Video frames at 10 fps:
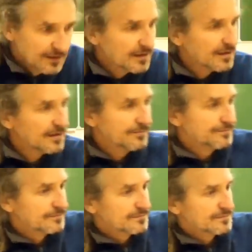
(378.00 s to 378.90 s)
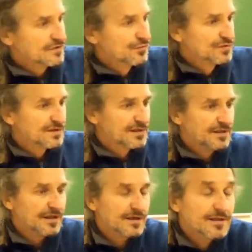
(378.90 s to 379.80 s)
такие сгустки
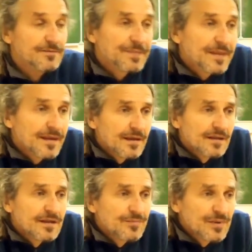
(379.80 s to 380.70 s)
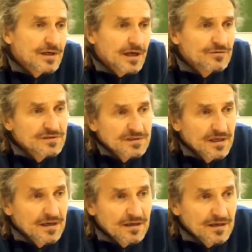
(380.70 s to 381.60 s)
энергии
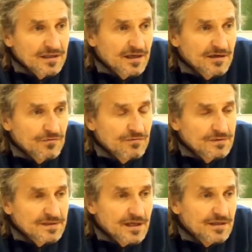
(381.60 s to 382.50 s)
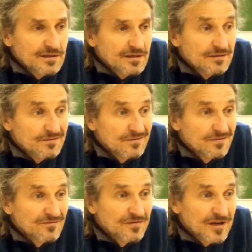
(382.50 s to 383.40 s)
трепыхаются, а как такового знания-то
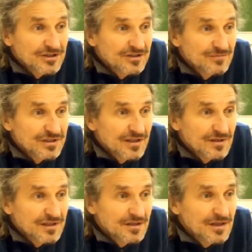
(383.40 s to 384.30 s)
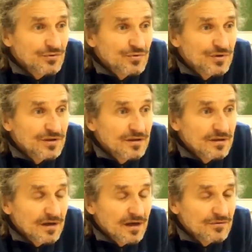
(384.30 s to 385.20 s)
в каждом человеке нету,
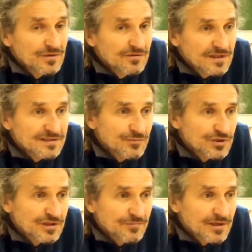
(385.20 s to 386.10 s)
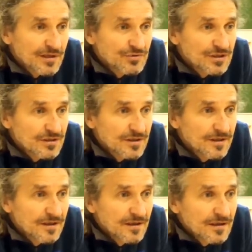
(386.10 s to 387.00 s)
и оно невозможно, потому что
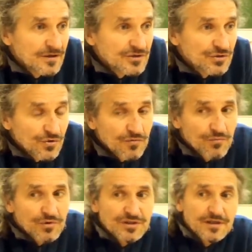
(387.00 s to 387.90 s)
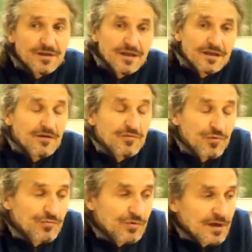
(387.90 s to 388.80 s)
что можно... Я вот
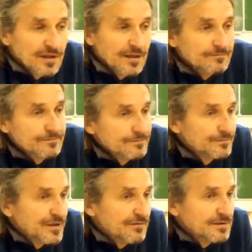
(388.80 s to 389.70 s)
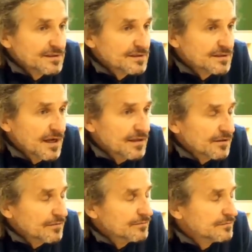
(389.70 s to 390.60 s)
помню, когда появился сканер
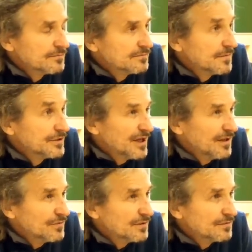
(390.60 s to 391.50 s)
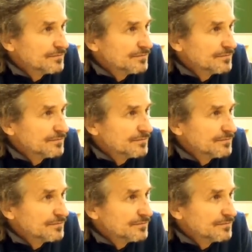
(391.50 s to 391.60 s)
в начале, вот,